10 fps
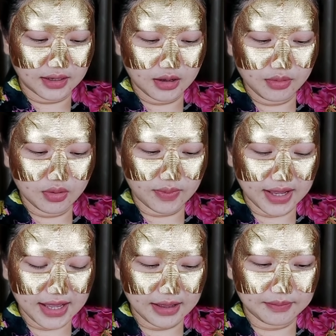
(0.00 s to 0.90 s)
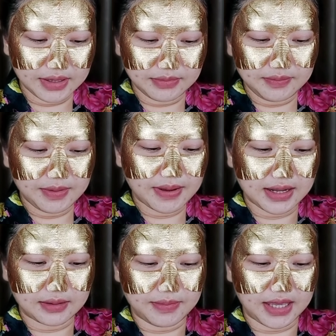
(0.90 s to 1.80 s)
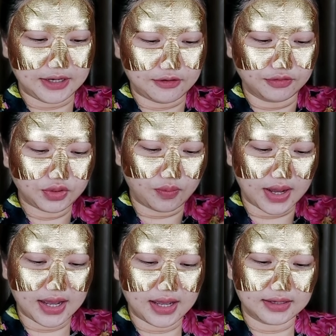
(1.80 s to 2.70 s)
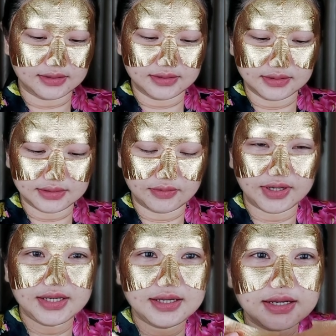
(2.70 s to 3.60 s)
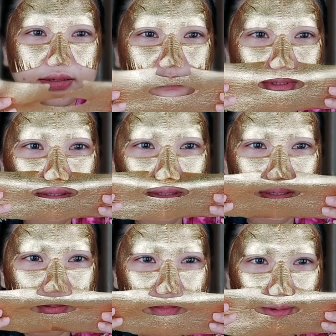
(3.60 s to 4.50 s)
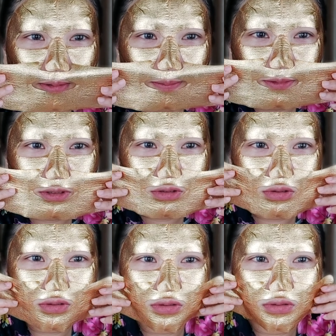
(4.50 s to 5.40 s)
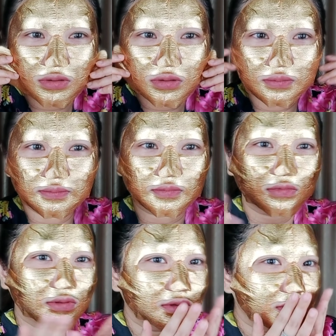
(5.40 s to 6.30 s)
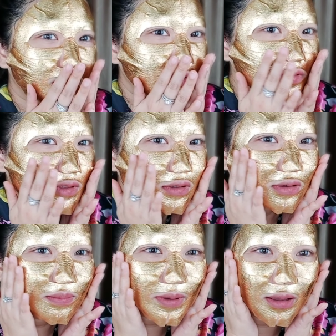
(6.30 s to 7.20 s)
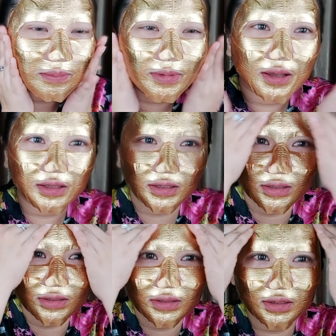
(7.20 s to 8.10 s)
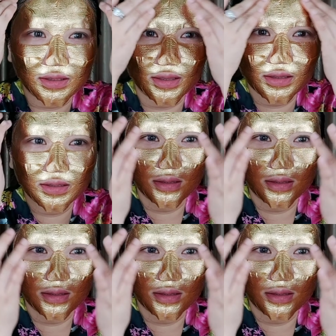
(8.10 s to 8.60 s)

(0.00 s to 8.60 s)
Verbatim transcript: เขาบอกว่ามันไม่มีพาราเมนเนาะแต่ว่า เราได้กลิ่นมีกลิ่นน้ำหอมหน่อยๆอืมเราก็แปะไปอย่างเงี้ย